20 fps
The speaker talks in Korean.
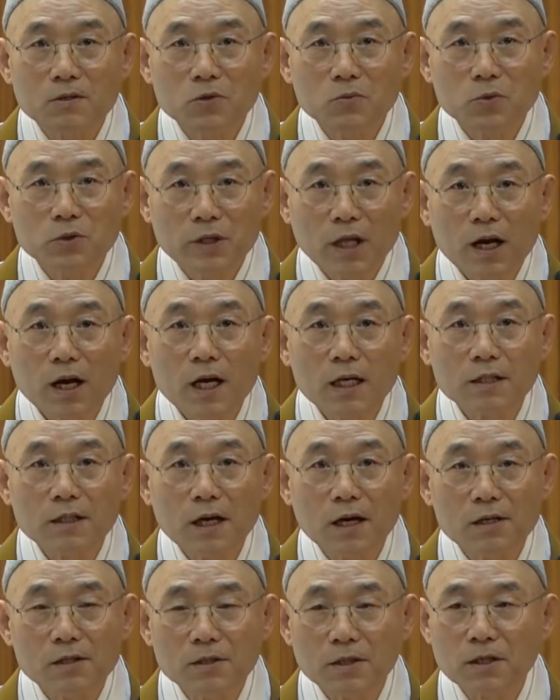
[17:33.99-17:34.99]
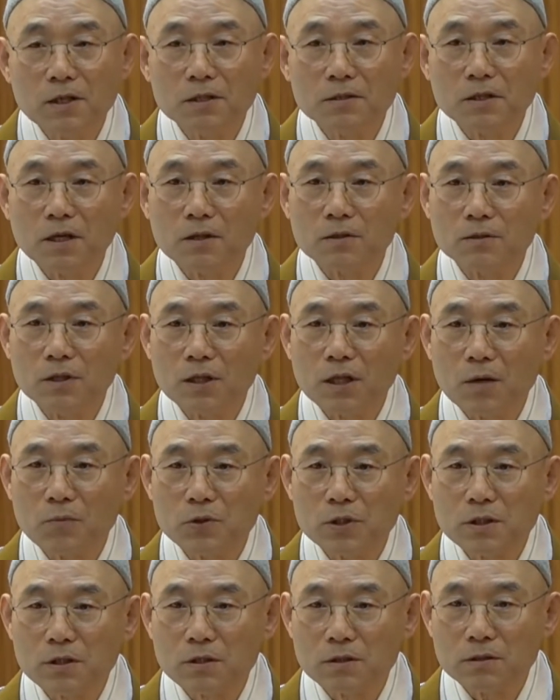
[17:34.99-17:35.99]
그러면 내각이다 이렇게 이제
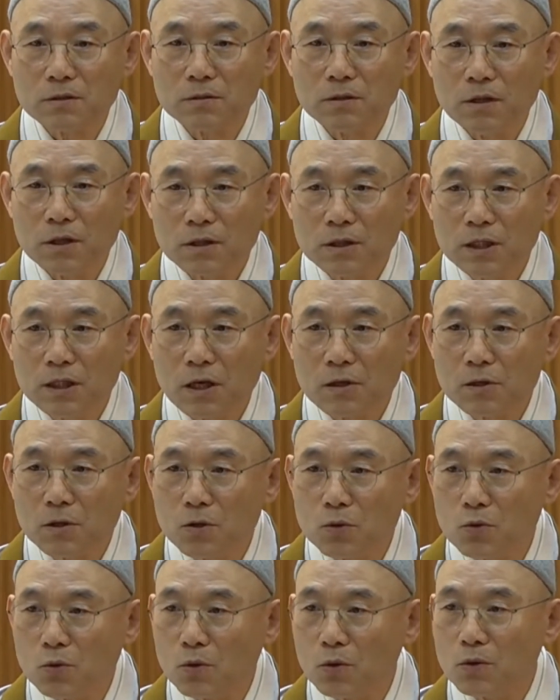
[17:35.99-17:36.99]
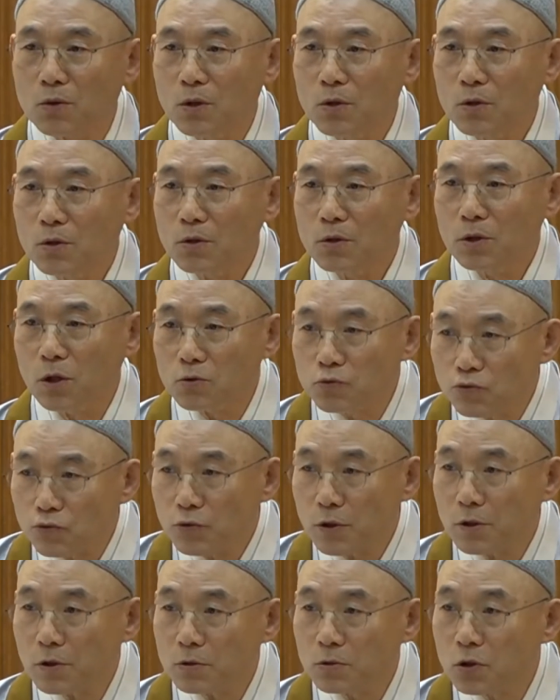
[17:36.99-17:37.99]
대답하시기를 기대를 하고
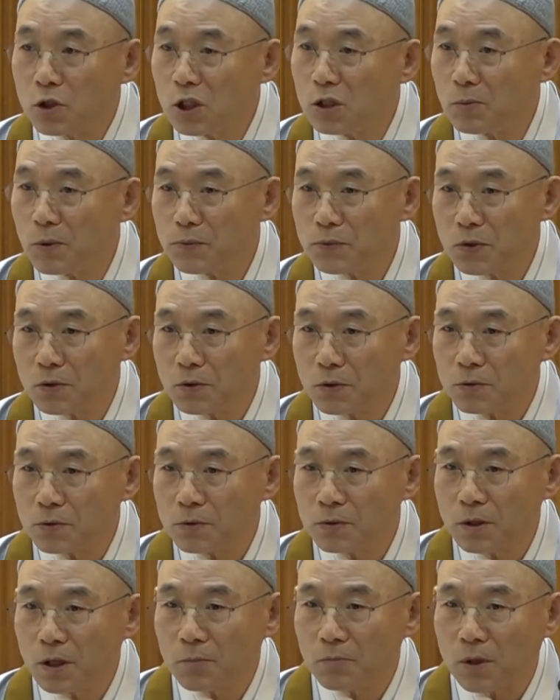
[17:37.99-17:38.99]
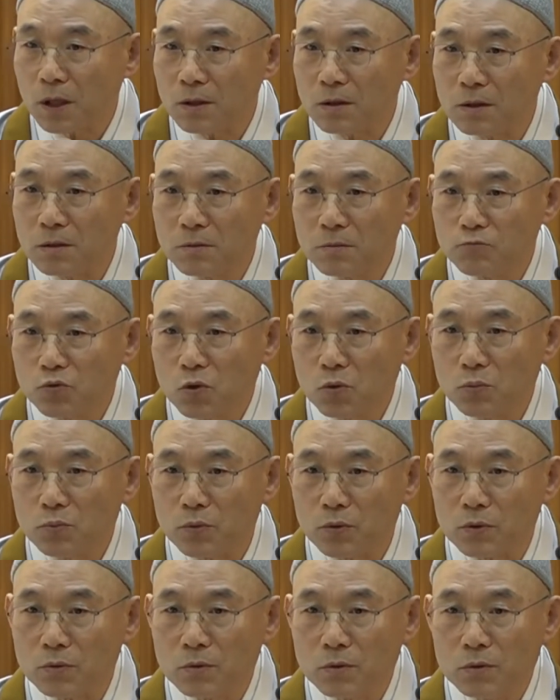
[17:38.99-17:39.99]
여쭌 거예요. 틀림없어요. 그 양반
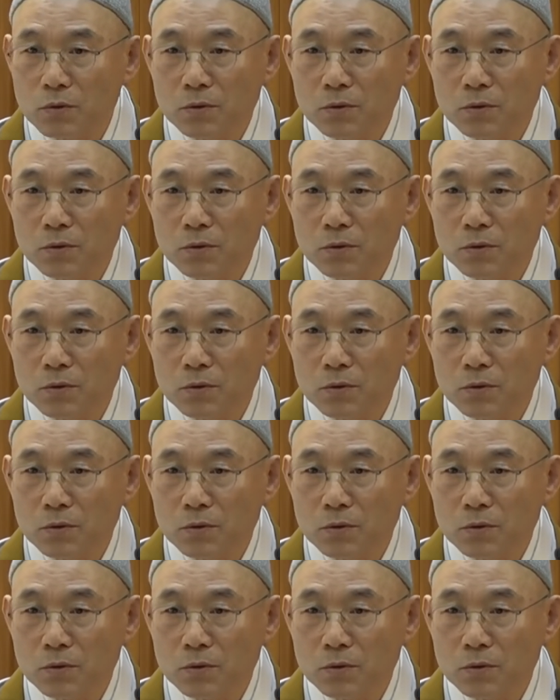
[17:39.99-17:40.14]
물어보면.